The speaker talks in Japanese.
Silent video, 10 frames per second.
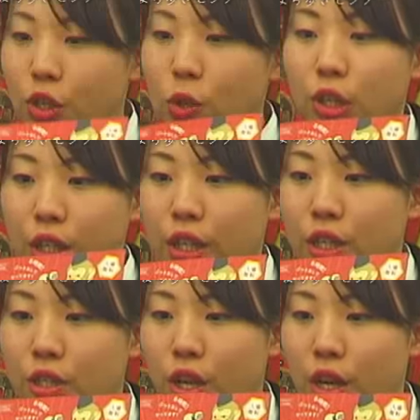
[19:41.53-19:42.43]
3日
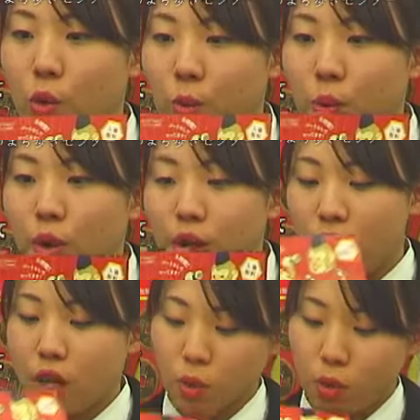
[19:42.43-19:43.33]
次の日なんですけ
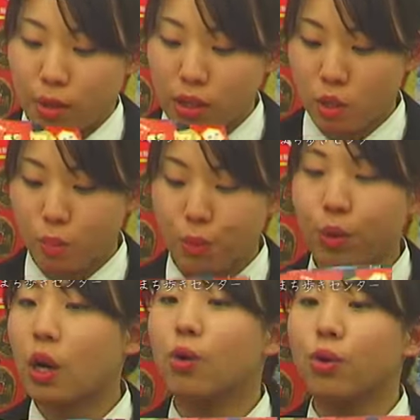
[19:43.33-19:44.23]
れども、はい、えっ
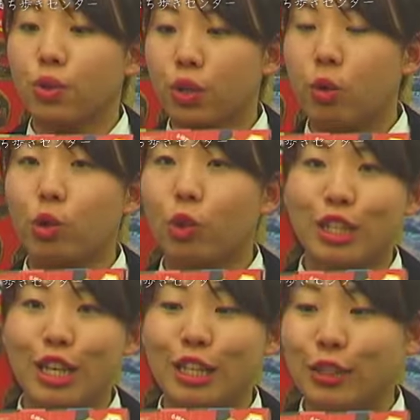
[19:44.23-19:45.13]
と松代文化
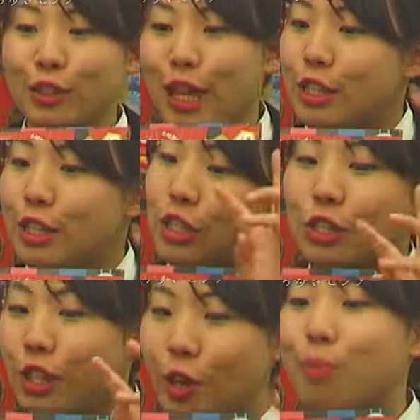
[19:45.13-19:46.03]
ホールの日今年で
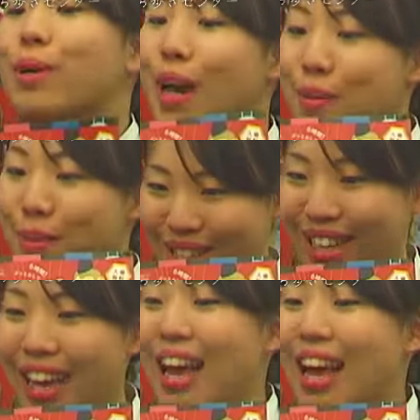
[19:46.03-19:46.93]
と30周年を
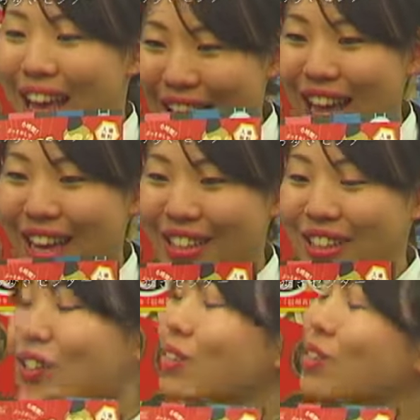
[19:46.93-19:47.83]
迎えます。は
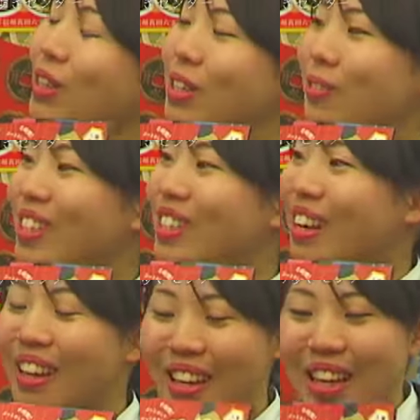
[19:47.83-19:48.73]
い30周
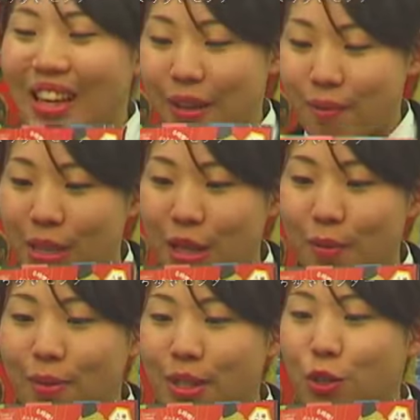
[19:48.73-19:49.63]
年経ちました。
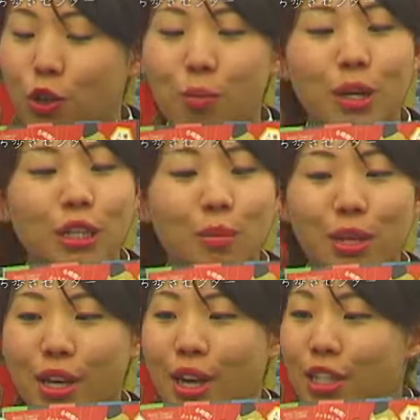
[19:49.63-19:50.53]
で皆様松
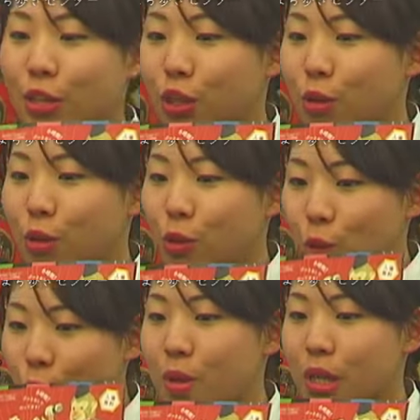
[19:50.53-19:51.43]
代の皆様に
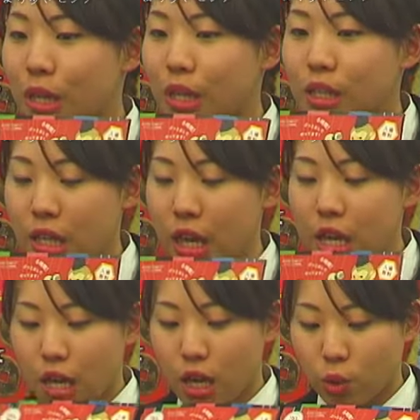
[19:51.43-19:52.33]
感謝の気持ちを込め
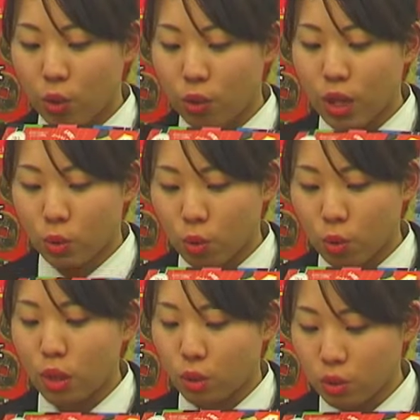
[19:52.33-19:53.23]
てですね、えっ
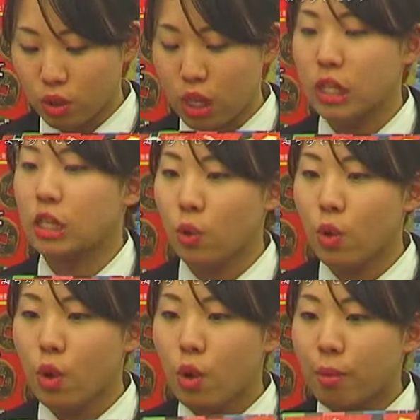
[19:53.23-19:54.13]
と歌と踊り
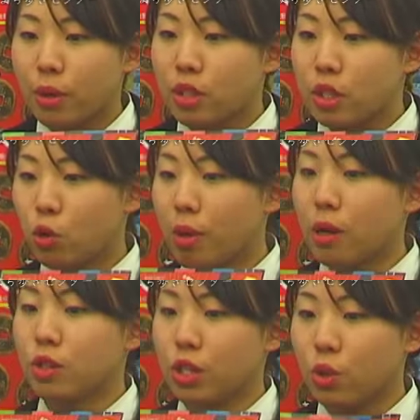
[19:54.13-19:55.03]
のステージと、
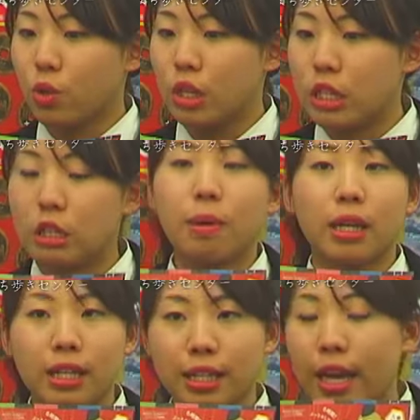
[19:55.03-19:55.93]
松代
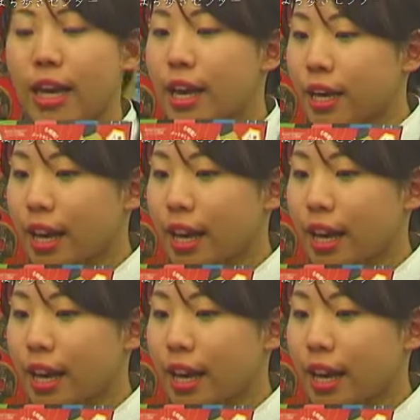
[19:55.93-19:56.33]
マルシェという市場